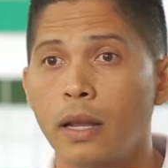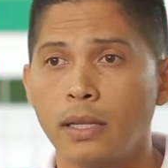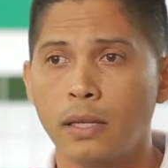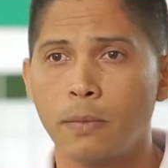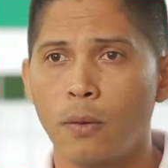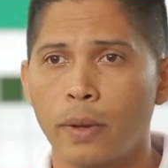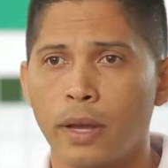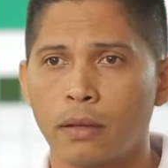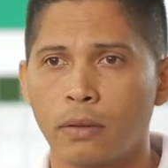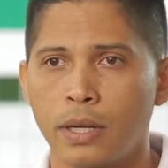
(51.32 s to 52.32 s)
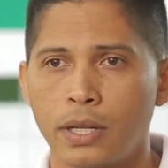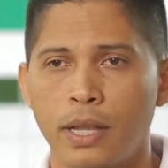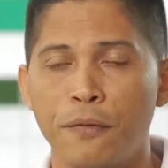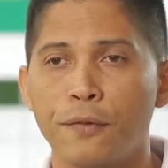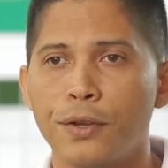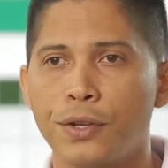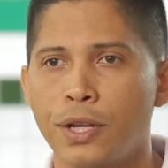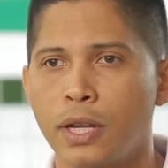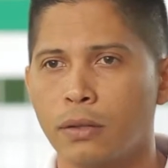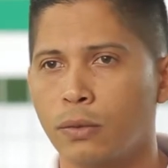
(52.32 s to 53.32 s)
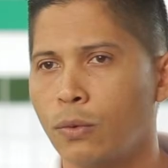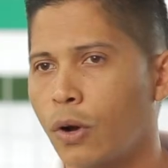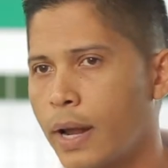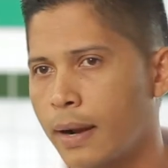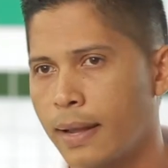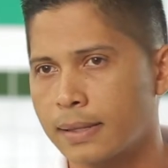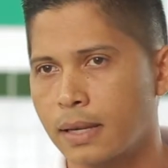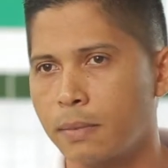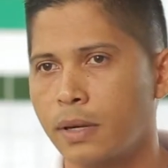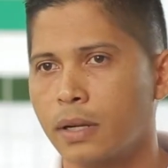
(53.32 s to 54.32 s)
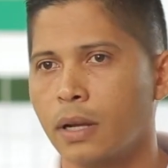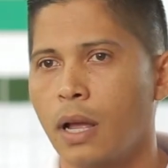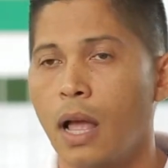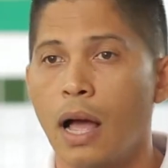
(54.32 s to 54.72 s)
Nesse momento aí definido, num horário da semana,